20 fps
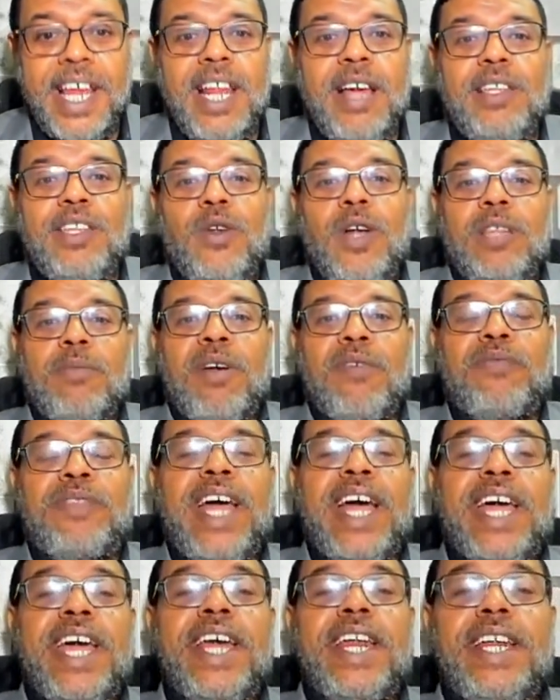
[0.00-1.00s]
انا دلوقتي
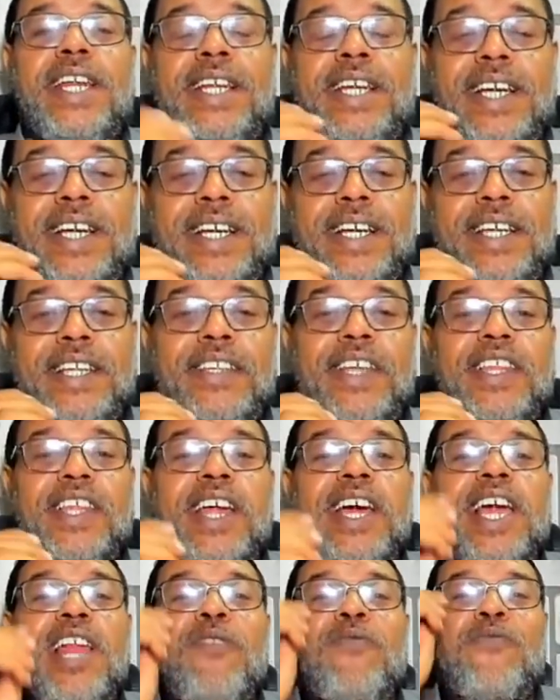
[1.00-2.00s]
بفتخر ان انا
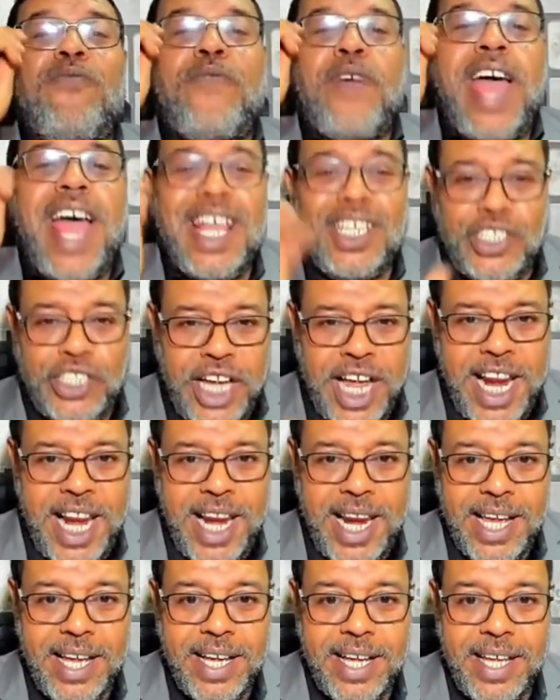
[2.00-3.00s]
راجل
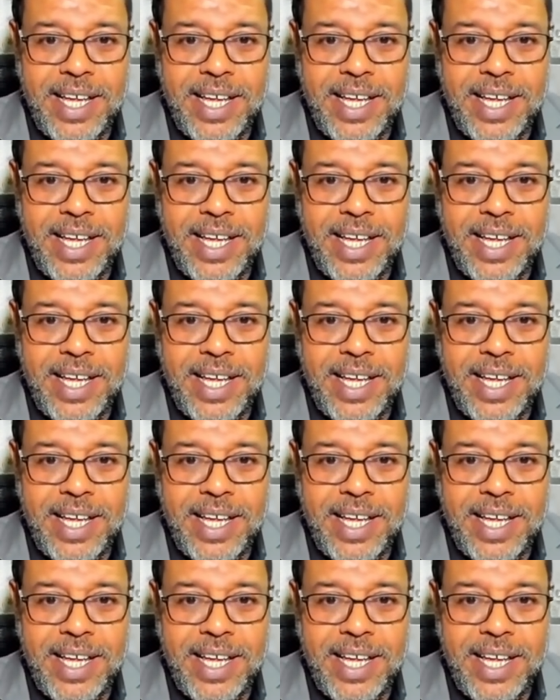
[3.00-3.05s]
فاشل